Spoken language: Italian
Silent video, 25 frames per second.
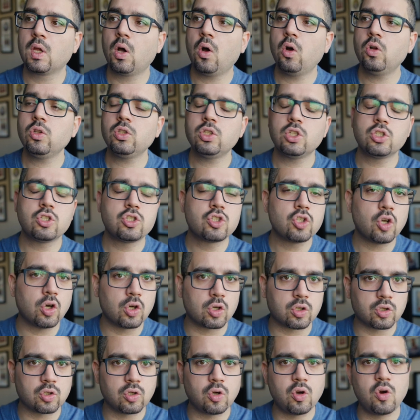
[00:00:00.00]
Ogni
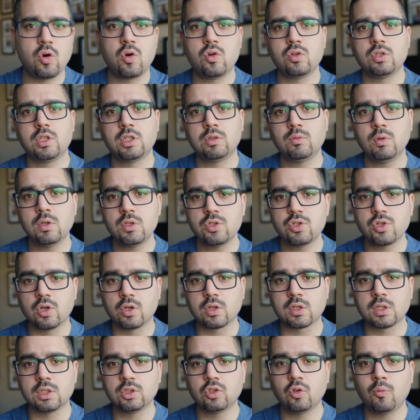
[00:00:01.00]
giorno o ogni due
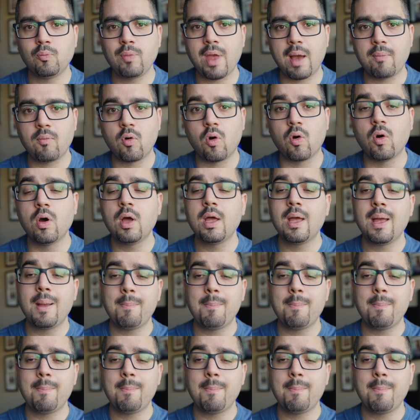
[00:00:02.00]
giorni dobbiamo